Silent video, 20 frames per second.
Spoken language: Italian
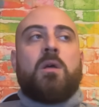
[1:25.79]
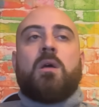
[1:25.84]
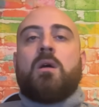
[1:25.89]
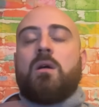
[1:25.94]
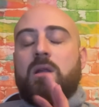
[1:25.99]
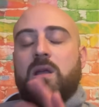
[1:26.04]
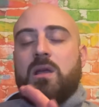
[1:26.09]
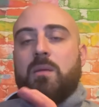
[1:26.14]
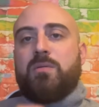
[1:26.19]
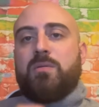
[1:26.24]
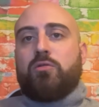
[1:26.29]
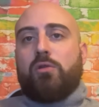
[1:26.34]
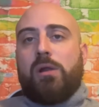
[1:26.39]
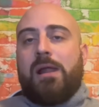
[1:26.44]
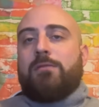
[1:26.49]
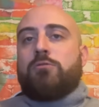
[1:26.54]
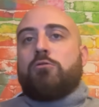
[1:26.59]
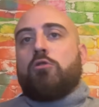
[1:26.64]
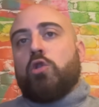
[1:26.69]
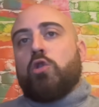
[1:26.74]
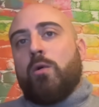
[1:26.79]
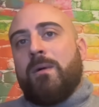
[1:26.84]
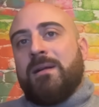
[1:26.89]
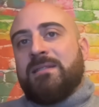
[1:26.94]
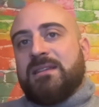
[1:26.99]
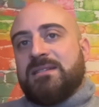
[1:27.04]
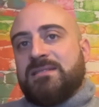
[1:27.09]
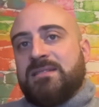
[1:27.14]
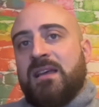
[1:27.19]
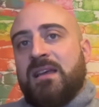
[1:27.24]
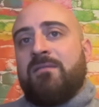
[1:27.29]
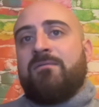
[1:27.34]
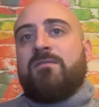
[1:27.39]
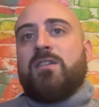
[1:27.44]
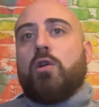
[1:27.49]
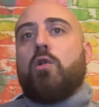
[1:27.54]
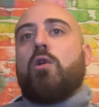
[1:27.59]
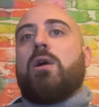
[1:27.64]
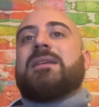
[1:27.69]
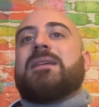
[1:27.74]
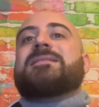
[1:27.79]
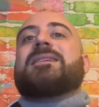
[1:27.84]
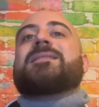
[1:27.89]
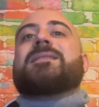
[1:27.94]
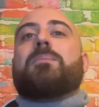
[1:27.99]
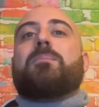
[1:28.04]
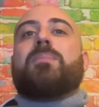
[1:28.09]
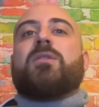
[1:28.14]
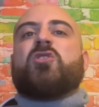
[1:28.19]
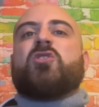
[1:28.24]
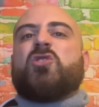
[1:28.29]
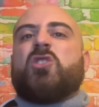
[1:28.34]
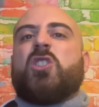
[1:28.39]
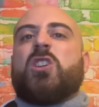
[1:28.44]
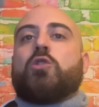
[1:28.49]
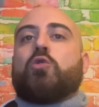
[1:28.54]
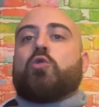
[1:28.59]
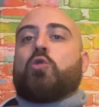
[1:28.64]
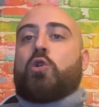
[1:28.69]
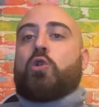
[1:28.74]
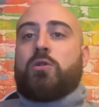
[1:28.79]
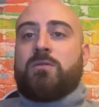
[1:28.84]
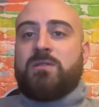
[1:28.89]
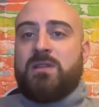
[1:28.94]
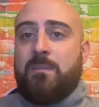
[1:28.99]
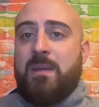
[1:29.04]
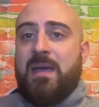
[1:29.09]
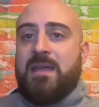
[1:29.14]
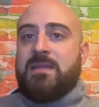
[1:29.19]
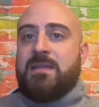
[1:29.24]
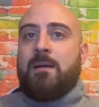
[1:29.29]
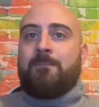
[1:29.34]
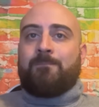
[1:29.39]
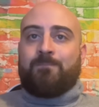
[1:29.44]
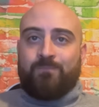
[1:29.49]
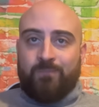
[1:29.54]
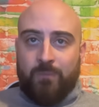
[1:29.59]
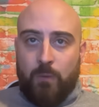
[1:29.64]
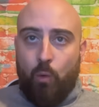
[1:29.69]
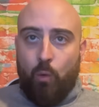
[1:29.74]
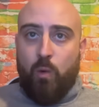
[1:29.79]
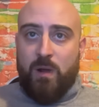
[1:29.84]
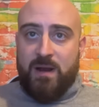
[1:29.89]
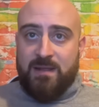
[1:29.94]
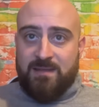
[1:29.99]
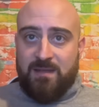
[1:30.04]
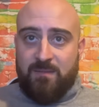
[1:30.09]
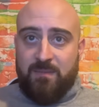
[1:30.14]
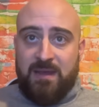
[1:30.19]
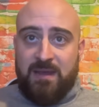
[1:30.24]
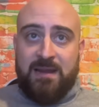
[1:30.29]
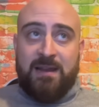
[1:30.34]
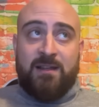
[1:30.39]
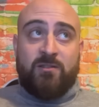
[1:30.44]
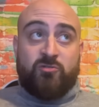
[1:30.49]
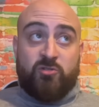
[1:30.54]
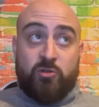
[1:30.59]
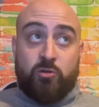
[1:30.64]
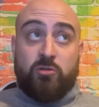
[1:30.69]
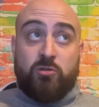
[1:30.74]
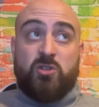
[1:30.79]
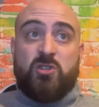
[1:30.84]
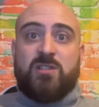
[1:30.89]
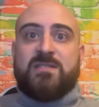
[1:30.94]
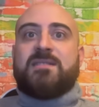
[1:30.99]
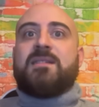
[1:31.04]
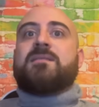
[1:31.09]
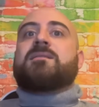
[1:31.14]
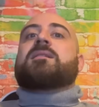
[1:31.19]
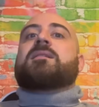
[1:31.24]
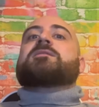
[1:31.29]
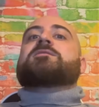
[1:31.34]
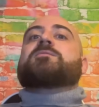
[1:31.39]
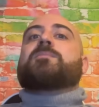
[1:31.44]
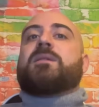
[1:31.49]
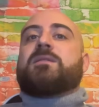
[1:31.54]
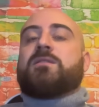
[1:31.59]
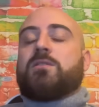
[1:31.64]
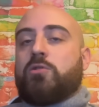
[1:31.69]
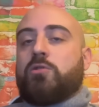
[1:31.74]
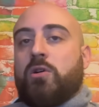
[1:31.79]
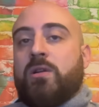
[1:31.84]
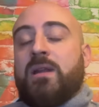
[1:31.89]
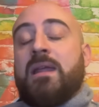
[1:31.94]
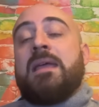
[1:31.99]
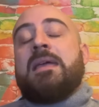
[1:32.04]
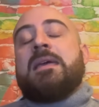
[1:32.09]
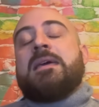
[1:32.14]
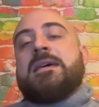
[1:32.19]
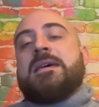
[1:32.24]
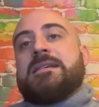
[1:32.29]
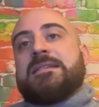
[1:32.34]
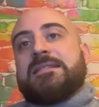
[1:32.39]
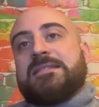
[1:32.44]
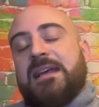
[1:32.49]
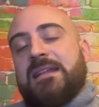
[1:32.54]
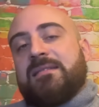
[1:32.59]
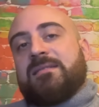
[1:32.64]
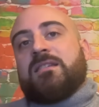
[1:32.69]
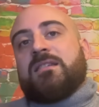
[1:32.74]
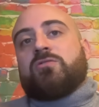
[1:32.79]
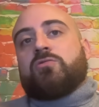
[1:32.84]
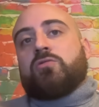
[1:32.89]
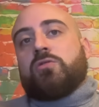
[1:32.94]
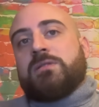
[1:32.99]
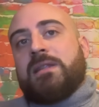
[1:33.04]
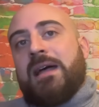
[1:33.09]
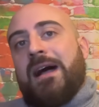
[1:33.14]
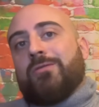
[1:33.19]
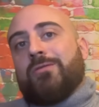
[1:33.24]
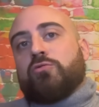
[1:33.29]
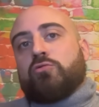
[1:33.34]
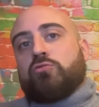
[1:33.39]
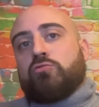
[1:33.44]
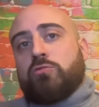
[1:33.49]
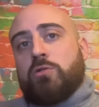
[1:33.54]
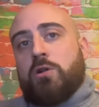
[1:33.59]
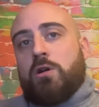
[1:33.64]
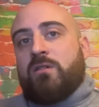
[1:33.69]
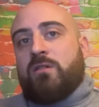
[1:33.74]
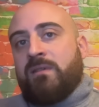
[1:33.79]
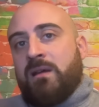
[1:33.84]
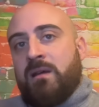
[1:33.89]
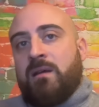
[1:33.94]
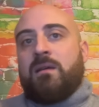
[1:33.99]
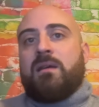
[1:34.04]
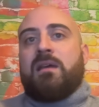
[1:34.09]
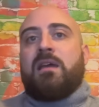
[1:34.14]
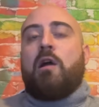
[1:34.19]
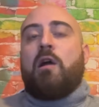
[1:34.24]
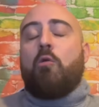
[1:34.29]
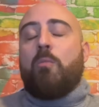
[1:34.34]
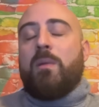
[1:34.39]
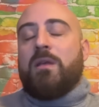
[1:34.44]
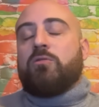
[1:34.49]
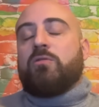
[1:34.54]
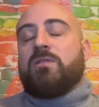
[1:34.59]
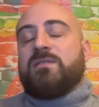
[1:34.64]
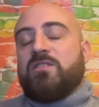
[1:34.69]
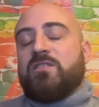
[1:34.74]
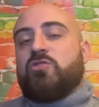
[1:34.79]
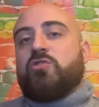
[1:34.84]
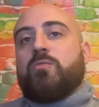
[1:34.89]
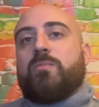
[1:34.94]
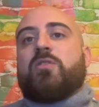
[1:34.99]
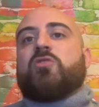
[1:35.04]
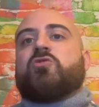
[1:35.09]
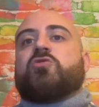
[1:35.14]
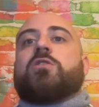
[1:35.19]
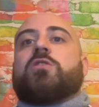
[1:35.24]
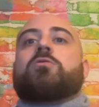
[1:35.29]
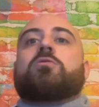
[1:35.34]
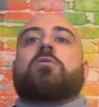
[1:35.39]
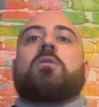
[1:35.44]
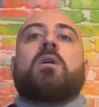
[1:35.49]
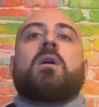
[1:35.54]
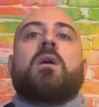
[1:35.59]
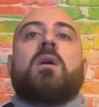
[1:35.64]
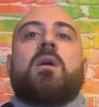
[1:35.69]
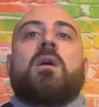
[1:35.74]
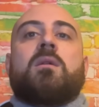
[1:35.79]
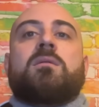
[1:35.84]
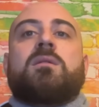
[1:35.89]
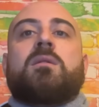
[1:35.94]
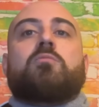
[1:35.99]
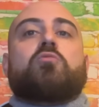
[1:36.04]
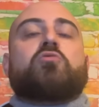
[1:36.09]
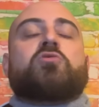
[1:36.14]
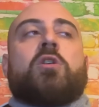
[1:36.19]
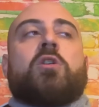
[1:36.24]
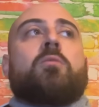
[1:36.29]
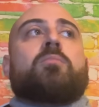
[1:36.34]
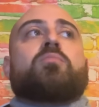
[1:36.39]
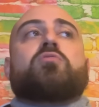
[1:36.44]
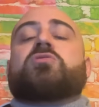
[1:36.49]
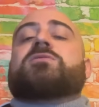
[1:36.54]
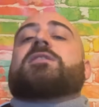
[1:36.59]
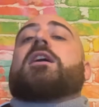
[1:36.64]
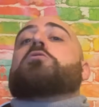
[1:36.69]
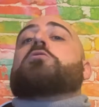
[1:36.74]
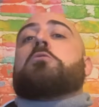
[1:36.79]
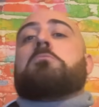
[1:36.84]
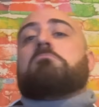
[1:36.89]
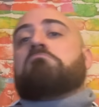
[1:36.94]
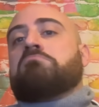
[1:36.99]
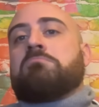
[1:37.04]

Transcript: Ricapitolando, 96,7% di media, 40.117 spettatori, 7 sold out su 9 e aumento del 16% di museo più stadio.